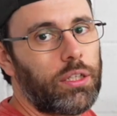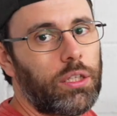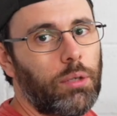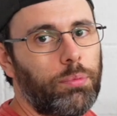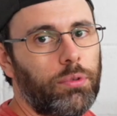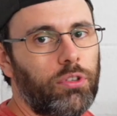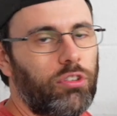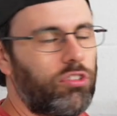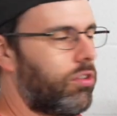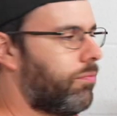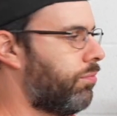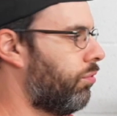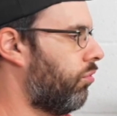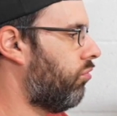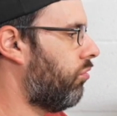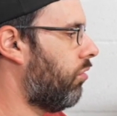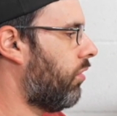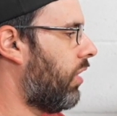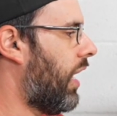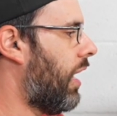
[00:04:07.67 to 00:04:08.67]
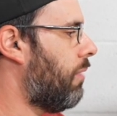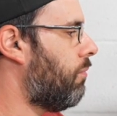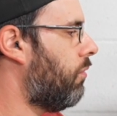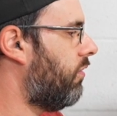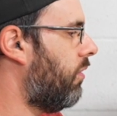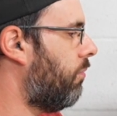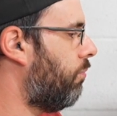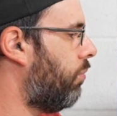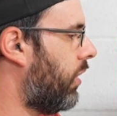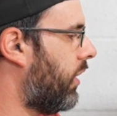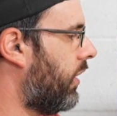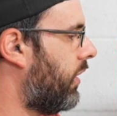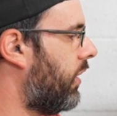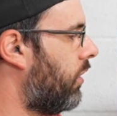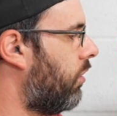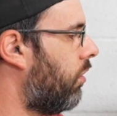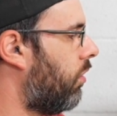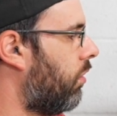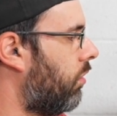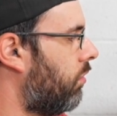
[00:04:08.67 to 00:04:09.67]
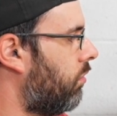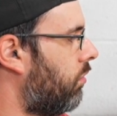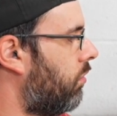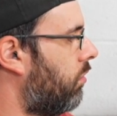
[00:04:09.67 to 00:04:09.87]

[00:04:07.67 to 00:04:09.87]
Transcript: Tipo ad esempio sto ramo va un pochettino